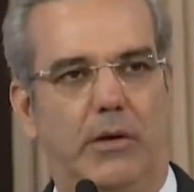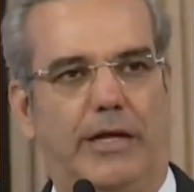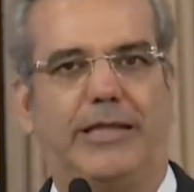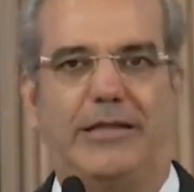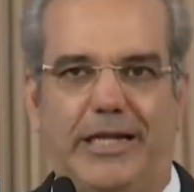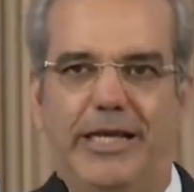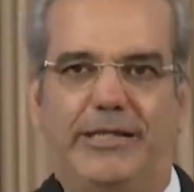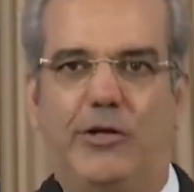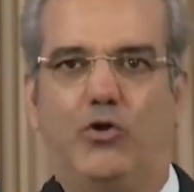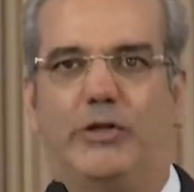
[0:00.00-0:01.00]
Esta
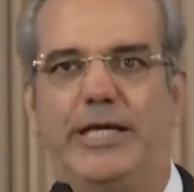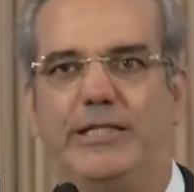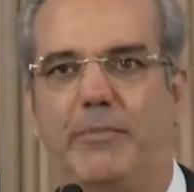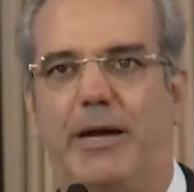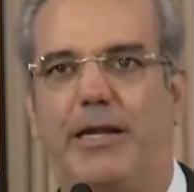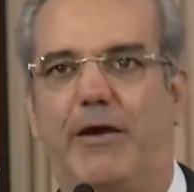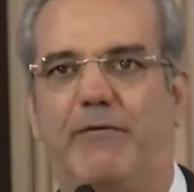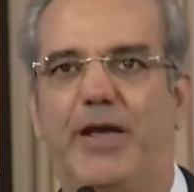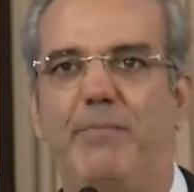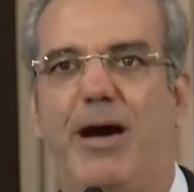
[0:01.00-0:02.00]
triste noticia me
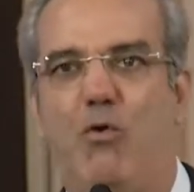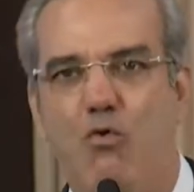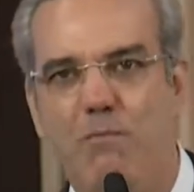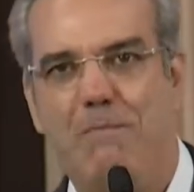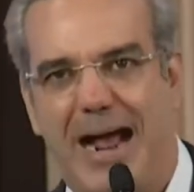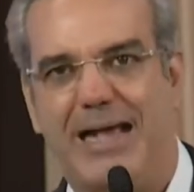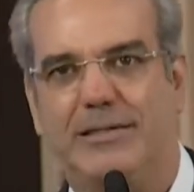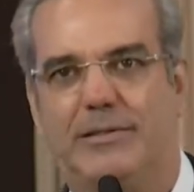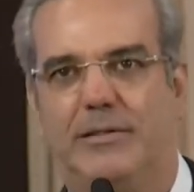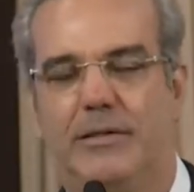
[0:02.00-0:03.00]
reafirma aún
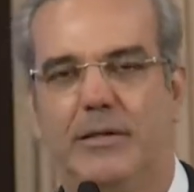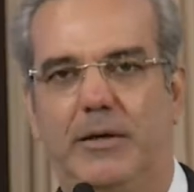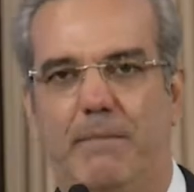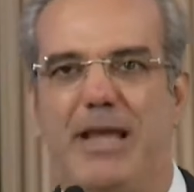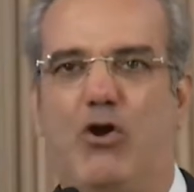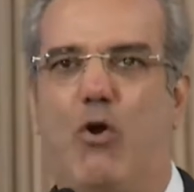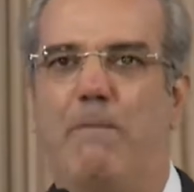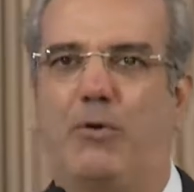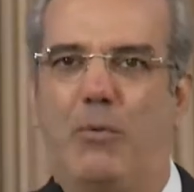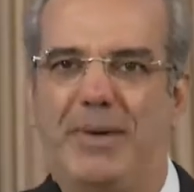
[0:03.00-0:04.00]
más mi
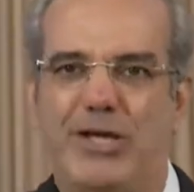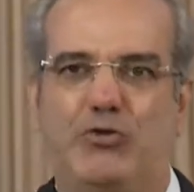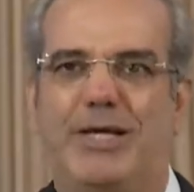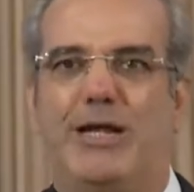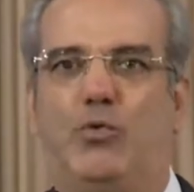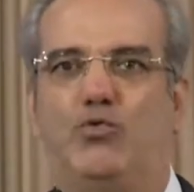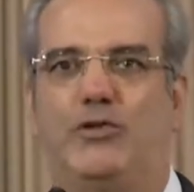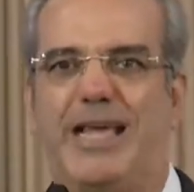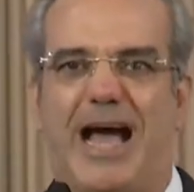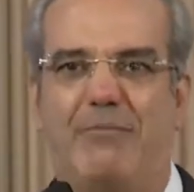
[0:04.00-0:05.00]
compromiso
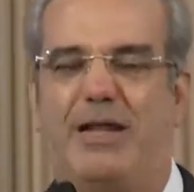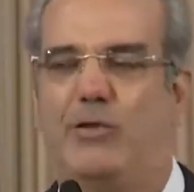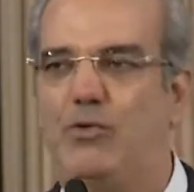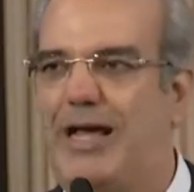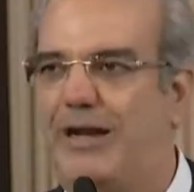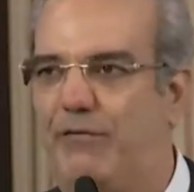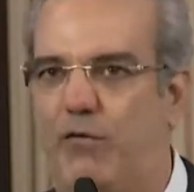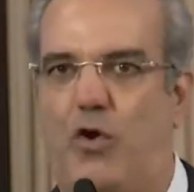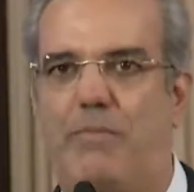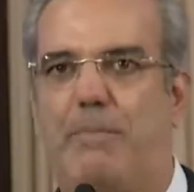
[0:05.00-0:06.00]
irrenunciable de una
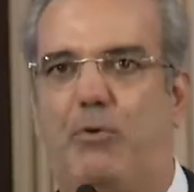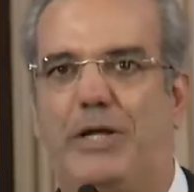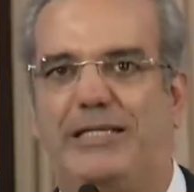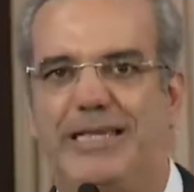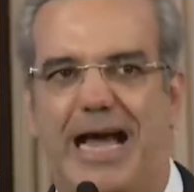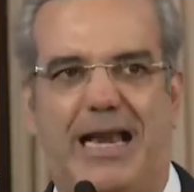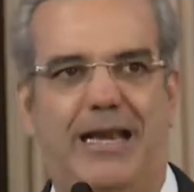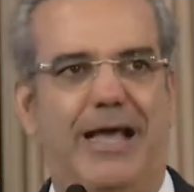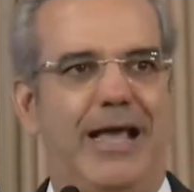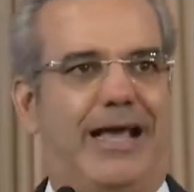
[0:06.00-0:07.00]
reforma
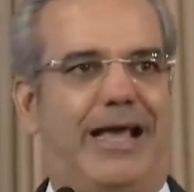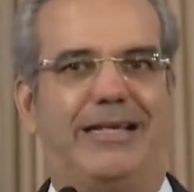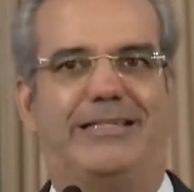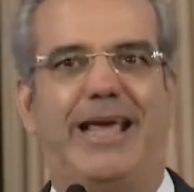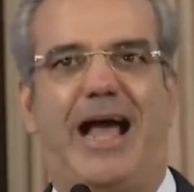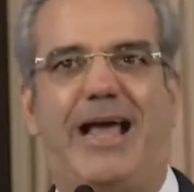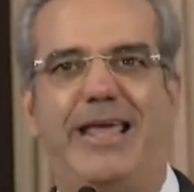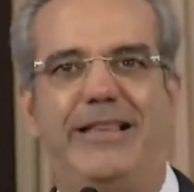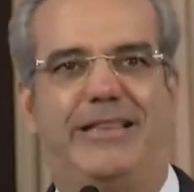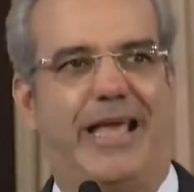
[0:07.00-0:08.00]
policial que sea
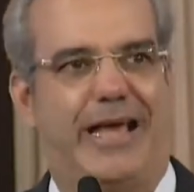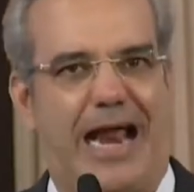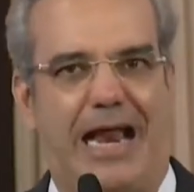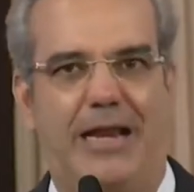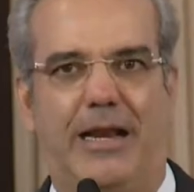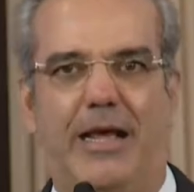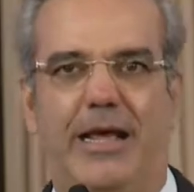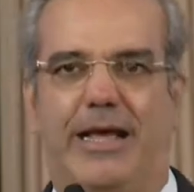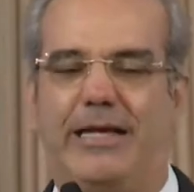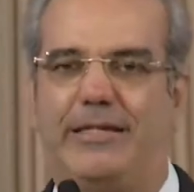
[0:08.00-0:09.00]
integral,
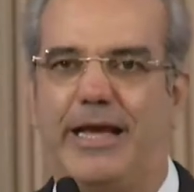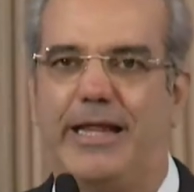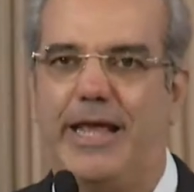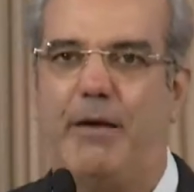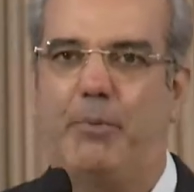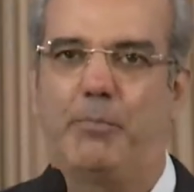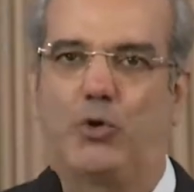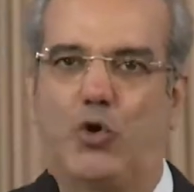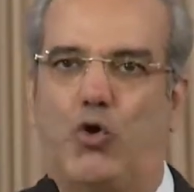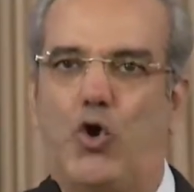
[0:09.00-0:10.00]
que se rija por
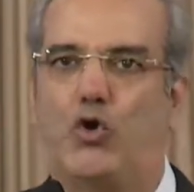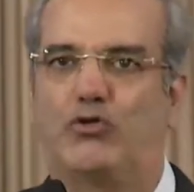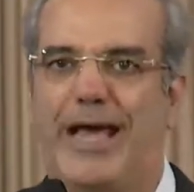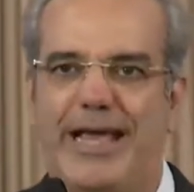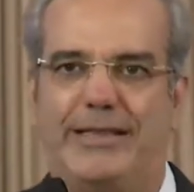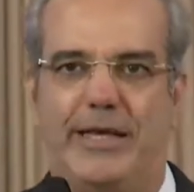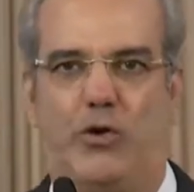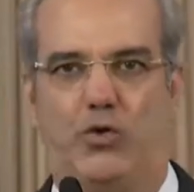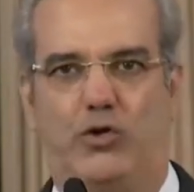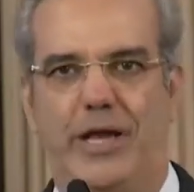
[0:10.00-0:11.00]
protocolos
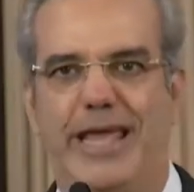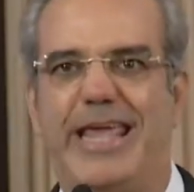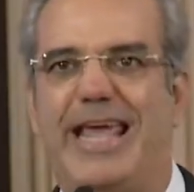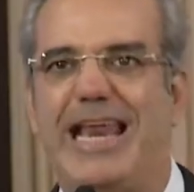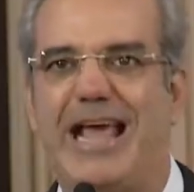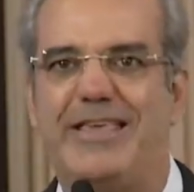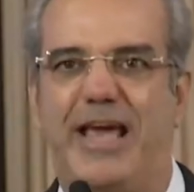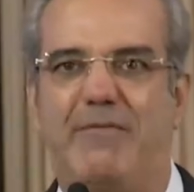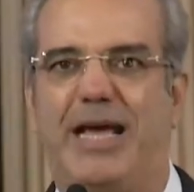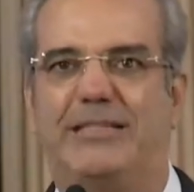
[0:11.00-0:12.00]
éticos y que la
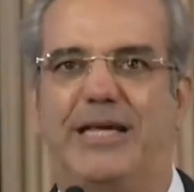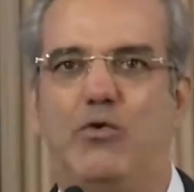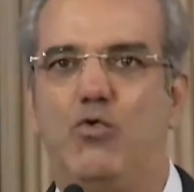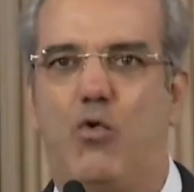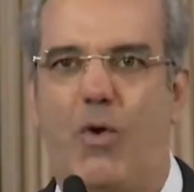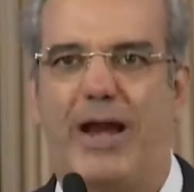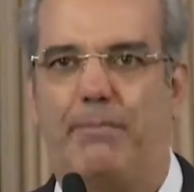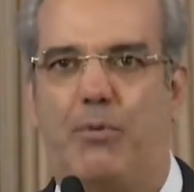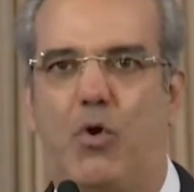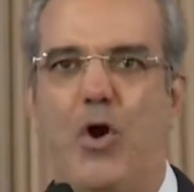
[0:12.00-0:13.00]
lleve a ser un
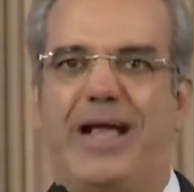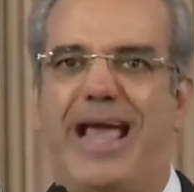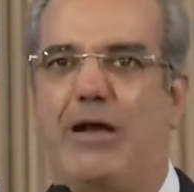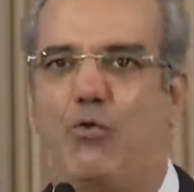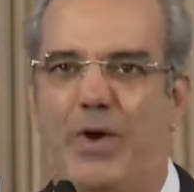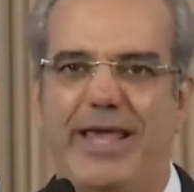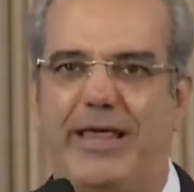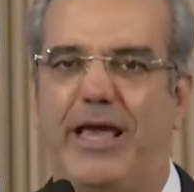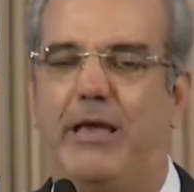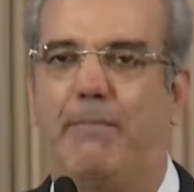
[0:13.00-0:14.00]
cuerpo que
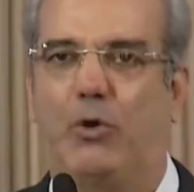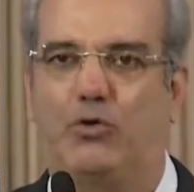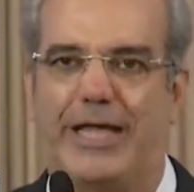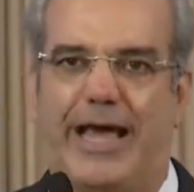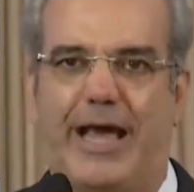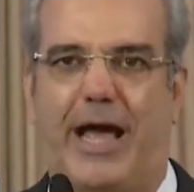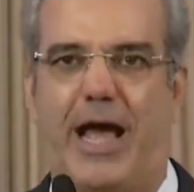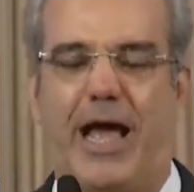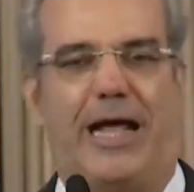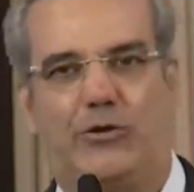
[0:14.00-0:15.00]
cuide y proteja
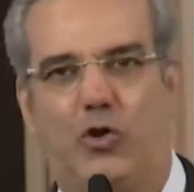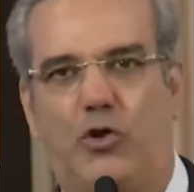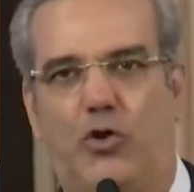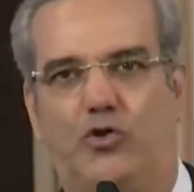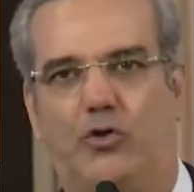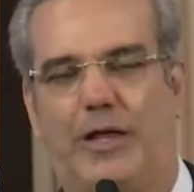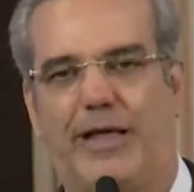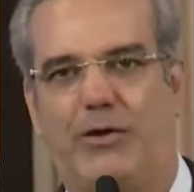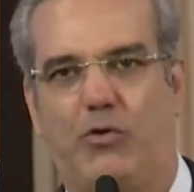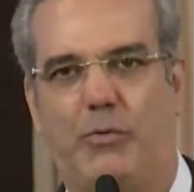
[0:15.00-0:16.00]
a todos los
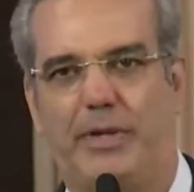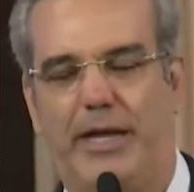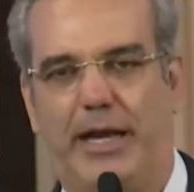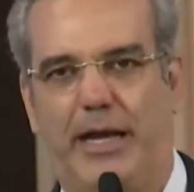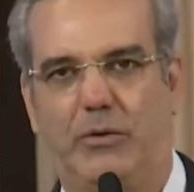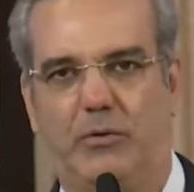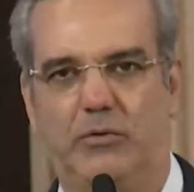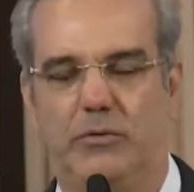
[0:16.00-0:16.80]
ciudadanos dominicanos.